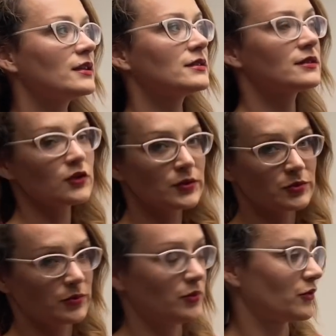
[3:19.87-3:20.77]
Stoi
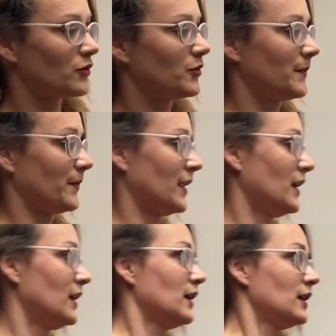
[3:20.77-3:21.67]
przy biurku
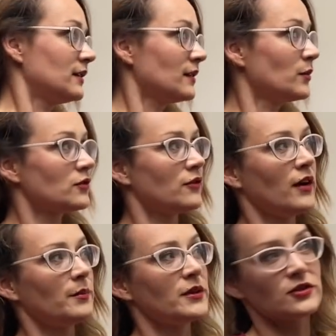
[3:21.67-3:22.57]
i
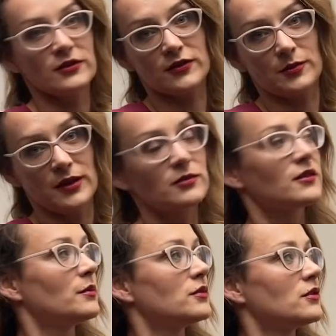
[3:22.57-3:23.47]
zamontowałam, pierwsze co zrobiłam, to
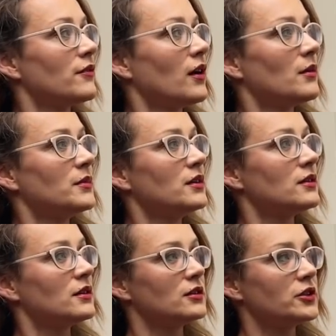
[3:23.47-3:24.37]
zamontowałam
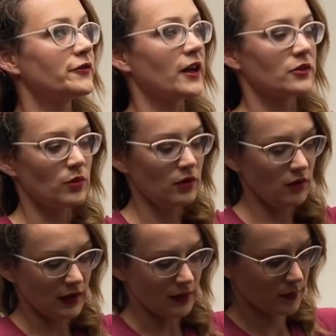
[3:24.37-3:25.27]
e, światło,
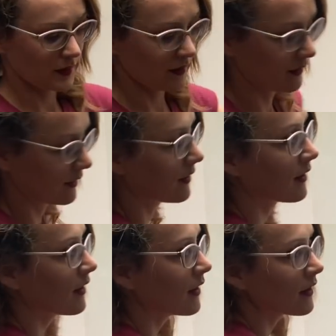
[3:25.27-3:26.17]
lampę
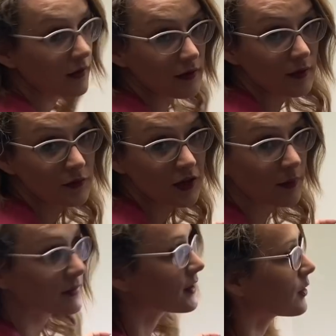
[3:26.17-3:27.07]
i co
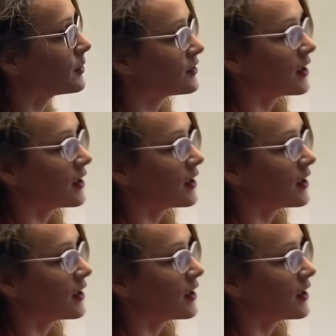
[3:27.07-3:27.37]
musiałam zrobić,